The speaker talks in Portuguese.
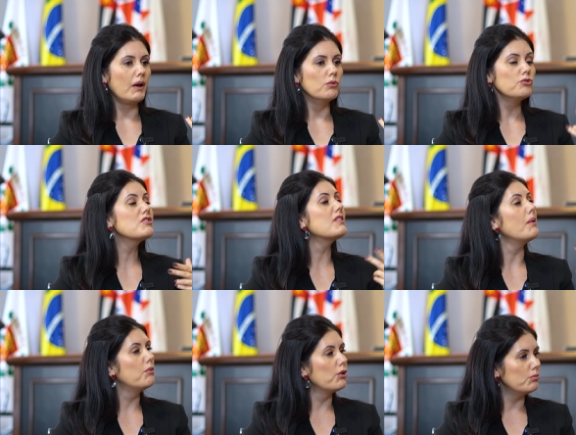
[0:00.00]
um
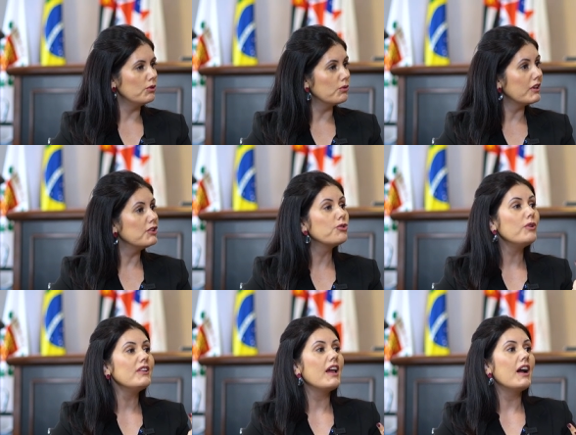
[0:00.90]
dissabor muito grande, o
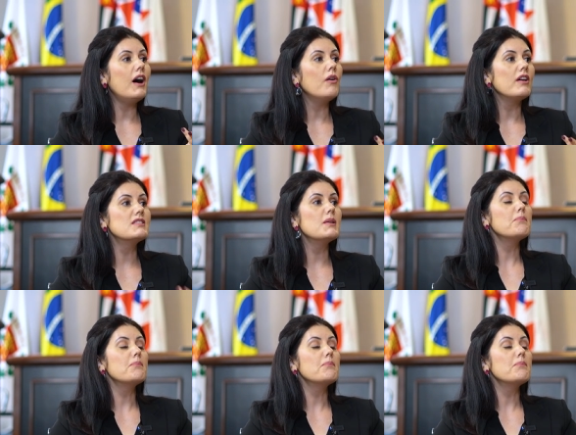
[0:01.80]
ideal é se